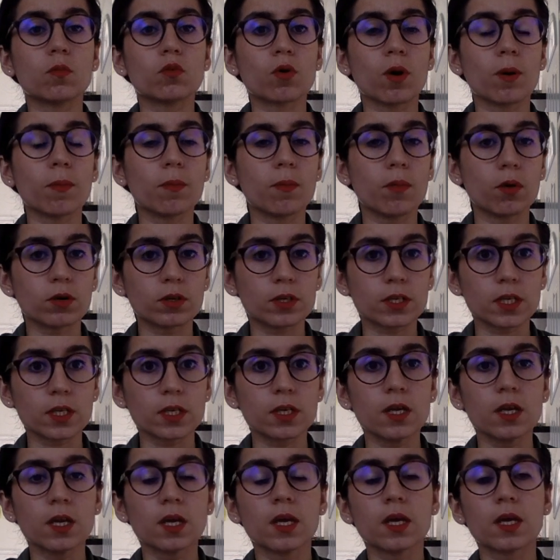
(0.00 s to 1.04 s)
on pourra
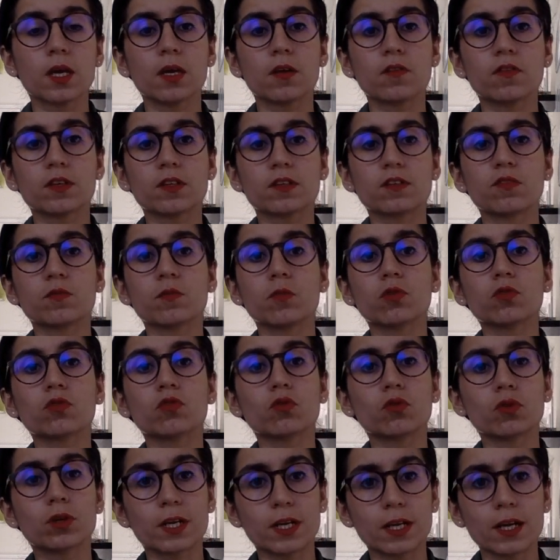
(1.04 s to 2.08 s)
manquer effectivement
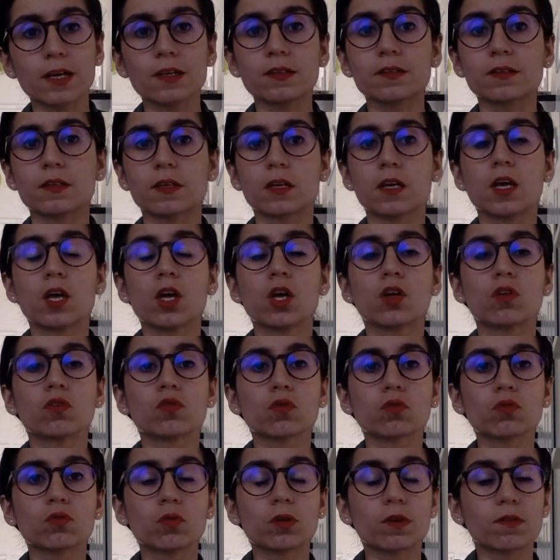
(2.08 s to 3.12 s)
de clarté.
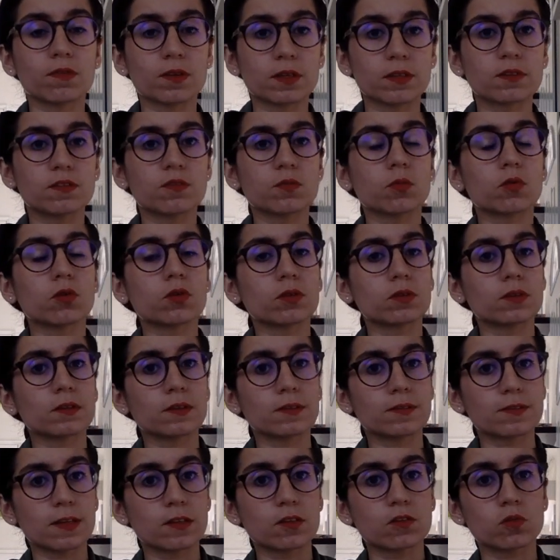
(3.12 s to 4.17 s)
Surtout qu'effectivement,
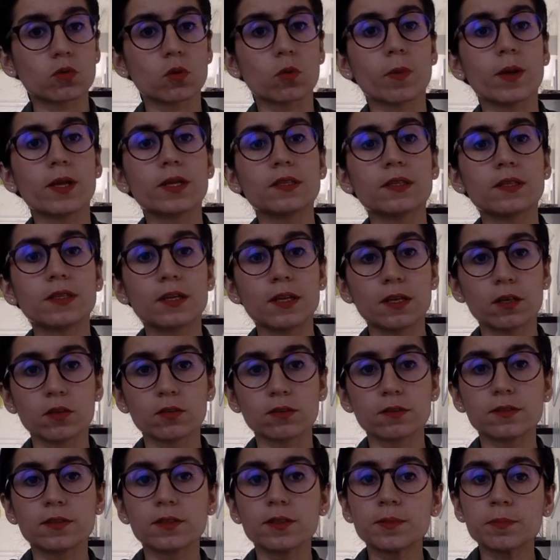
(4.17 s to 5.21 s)
cette semaine, dès
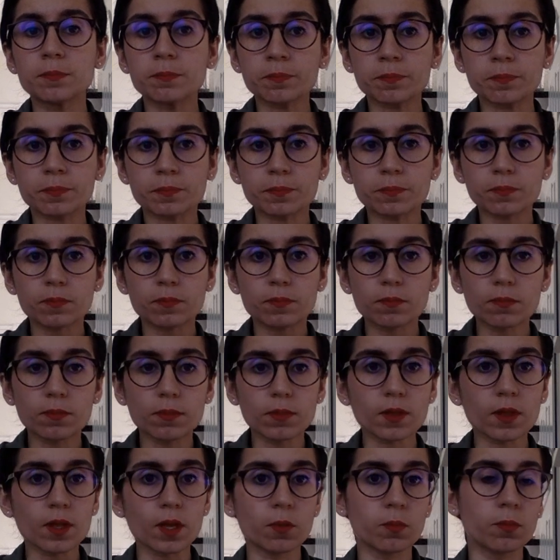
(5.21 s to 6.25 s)
lundi,
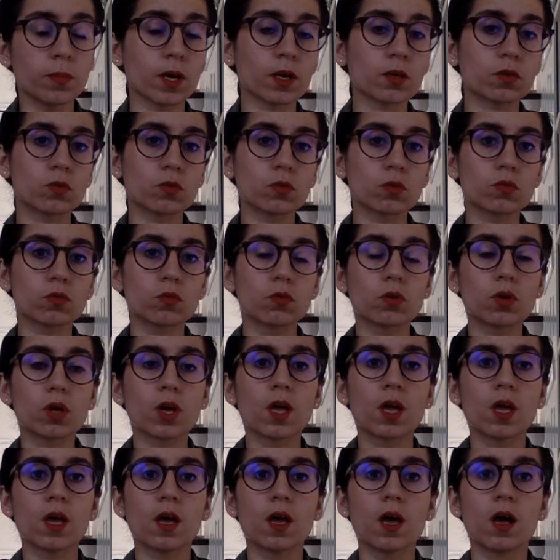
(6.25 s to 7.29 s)
Mercure donc
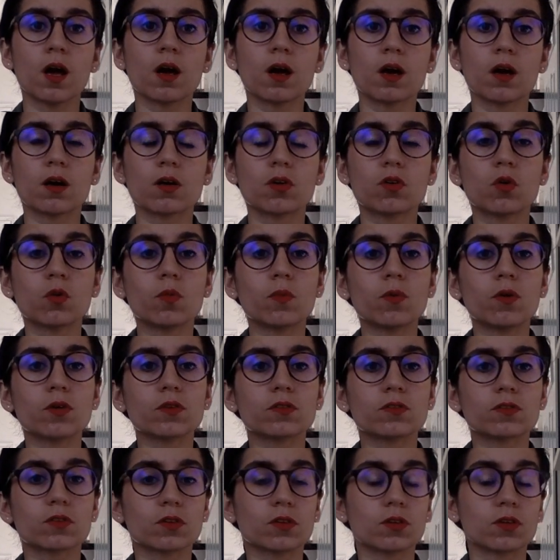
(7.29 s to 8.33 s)

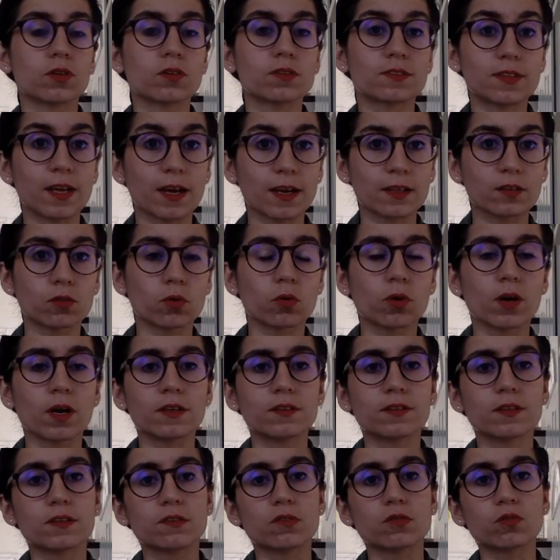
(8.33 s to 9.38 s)
commence sa
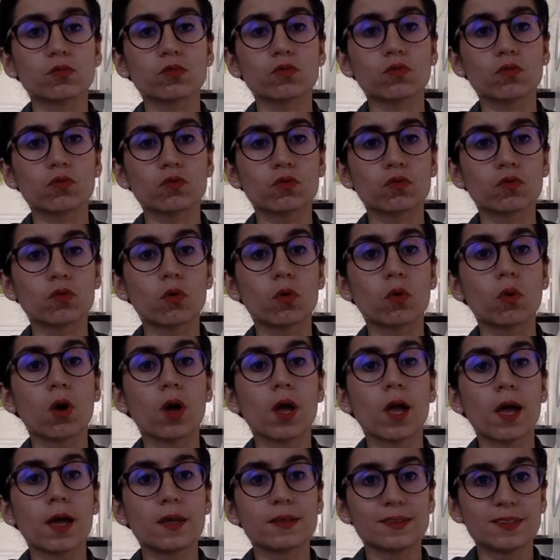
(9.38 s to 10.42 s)
rétrogradation jusqu'au
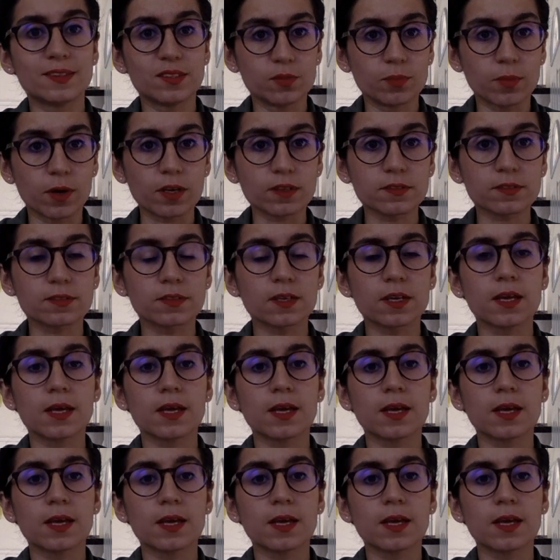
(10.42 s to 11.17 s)
10 mars.